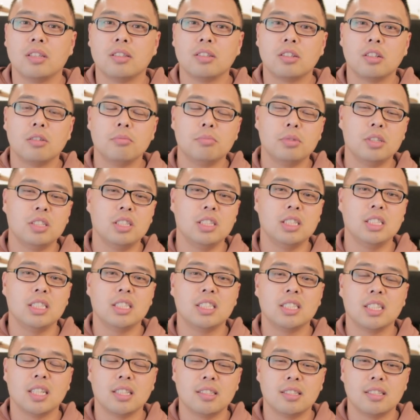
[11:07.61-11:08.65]
트럼프
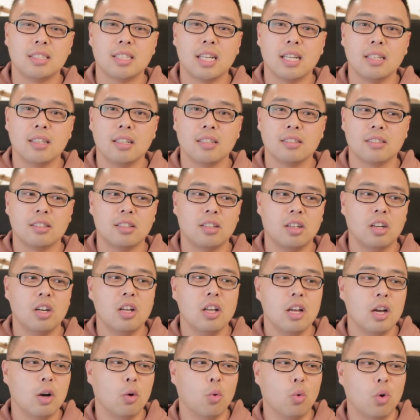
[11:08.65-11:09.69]
지지자들 사이에서
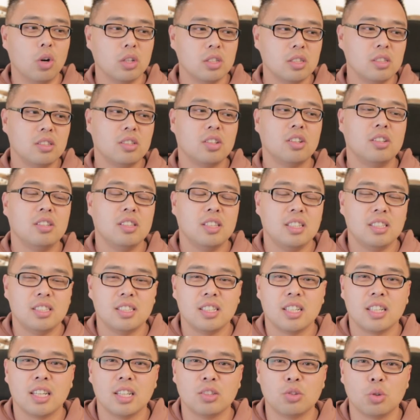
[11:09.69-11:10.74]
워싱턴
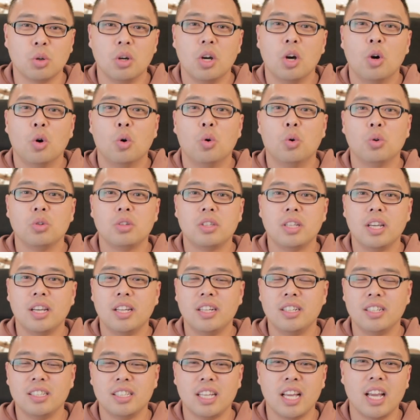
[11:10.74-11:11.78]
디씨에 계속
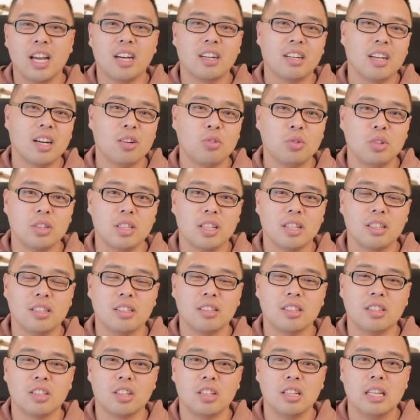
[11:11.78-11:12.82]
호텔을 예약을 하고
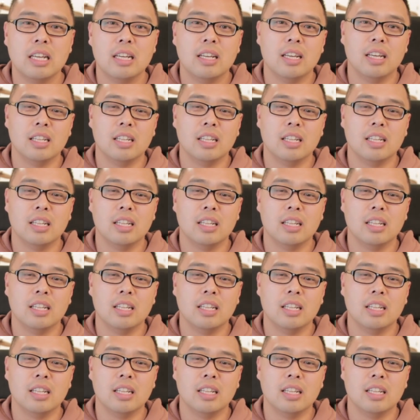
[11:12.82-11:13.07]
있다는 그런